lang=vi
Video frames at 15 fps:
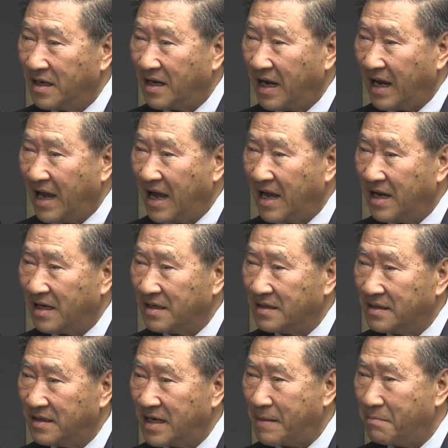kể
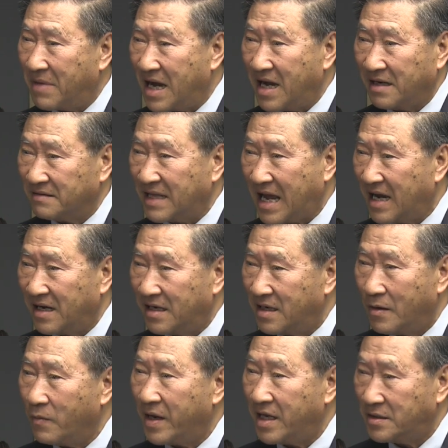hàng năm hàng tháng
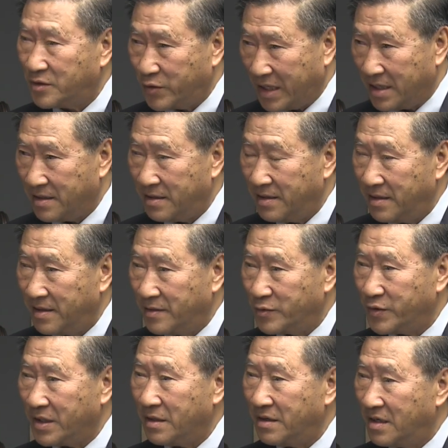không hết chuyện
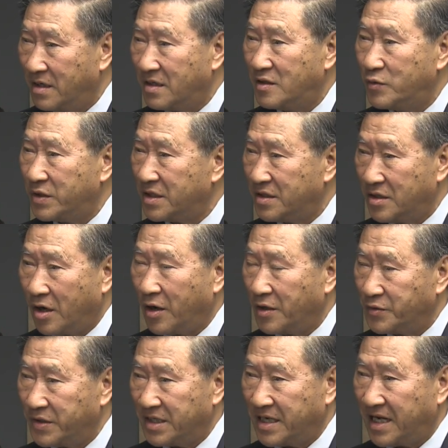chuyện lớn chuyện nhỏ
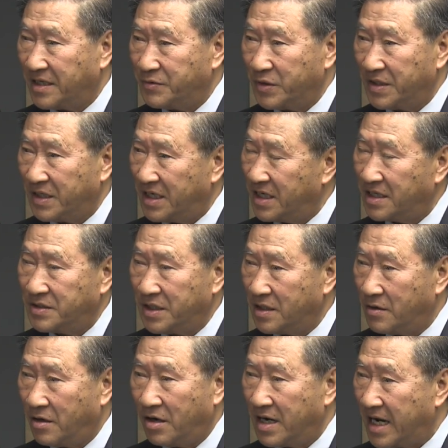chuyện này chuyện kia chuyện
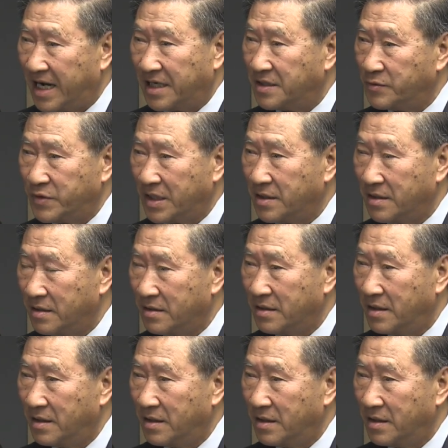khó khăn chuyện